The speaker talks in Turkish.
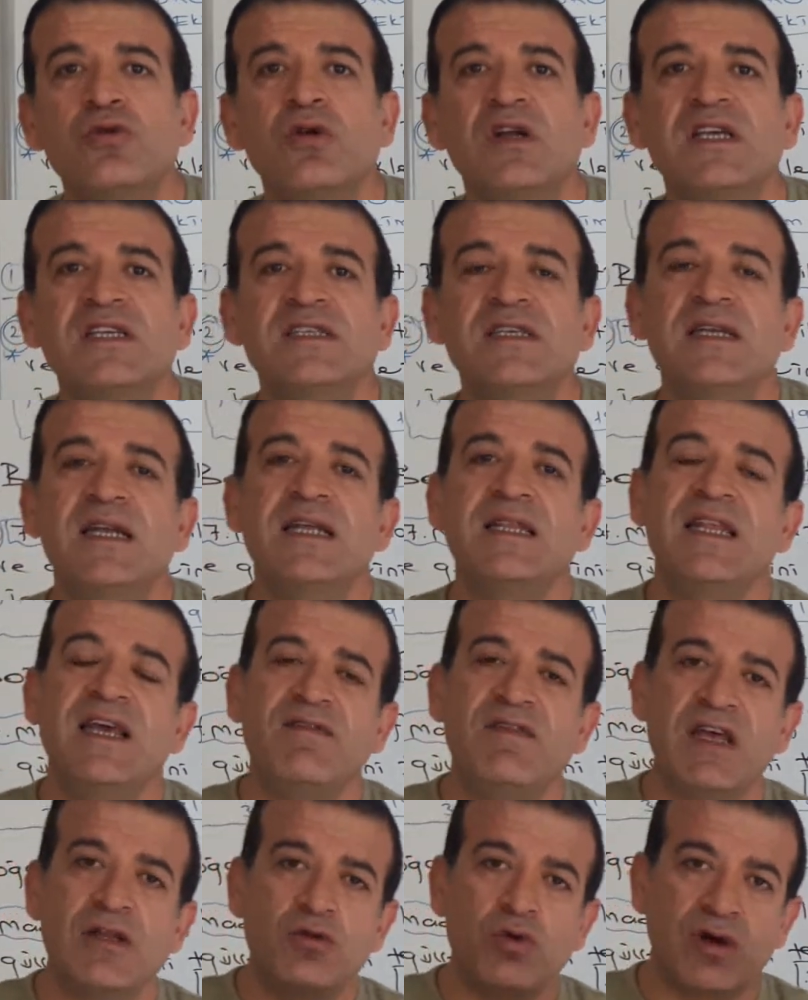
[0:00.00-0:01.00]
Dolayısıyla
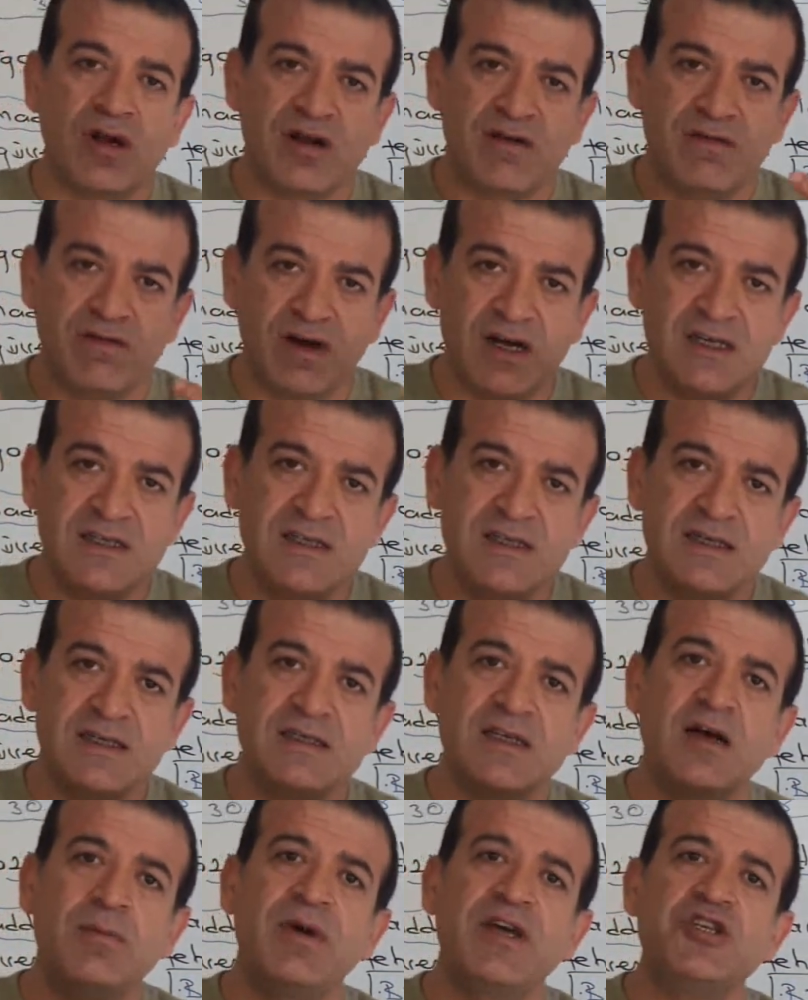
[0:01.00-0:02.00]
devlet olarak
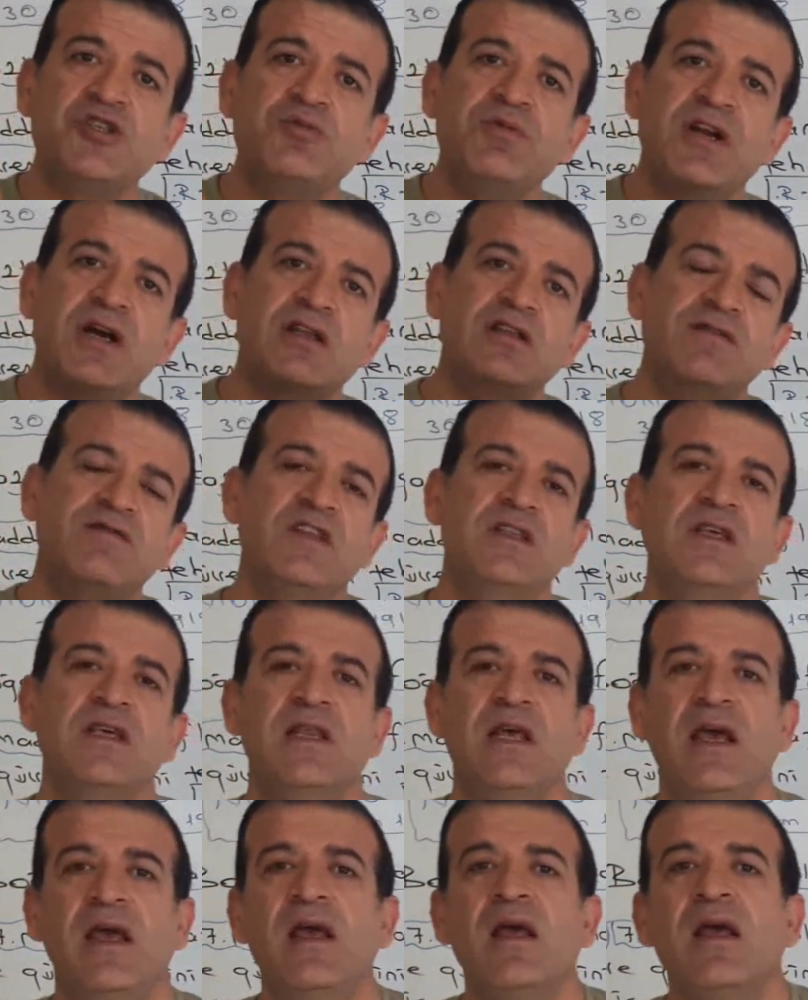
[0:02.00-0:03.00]
varsınız ama hiçbir
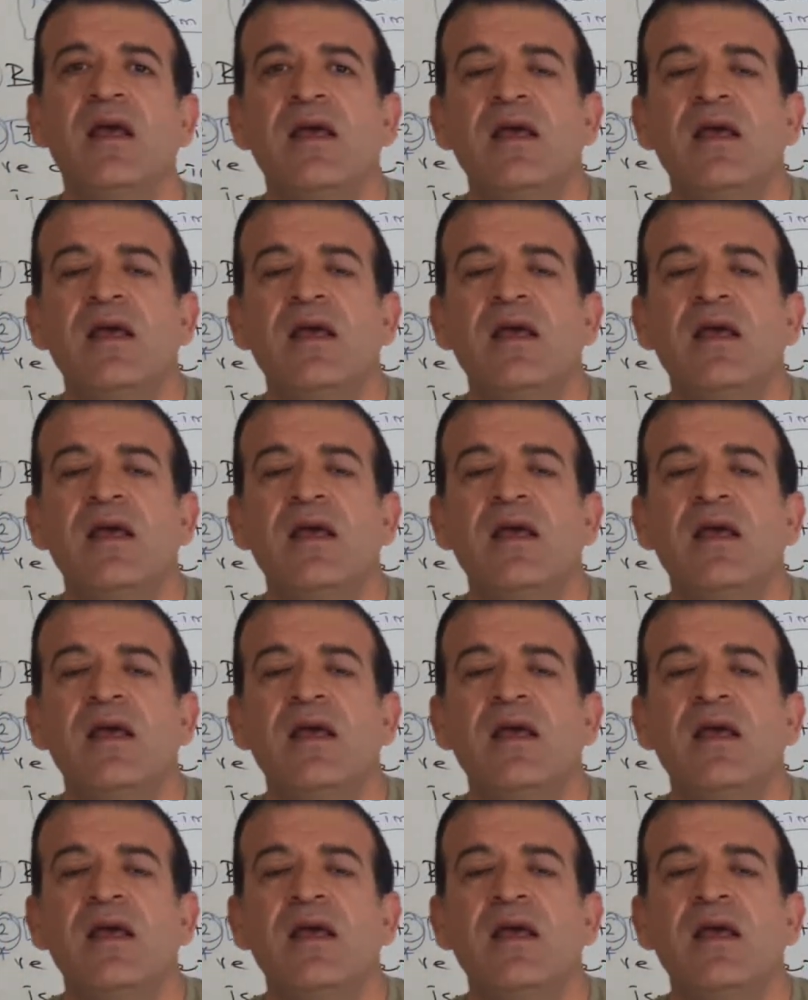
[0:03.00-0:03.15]
aktivitede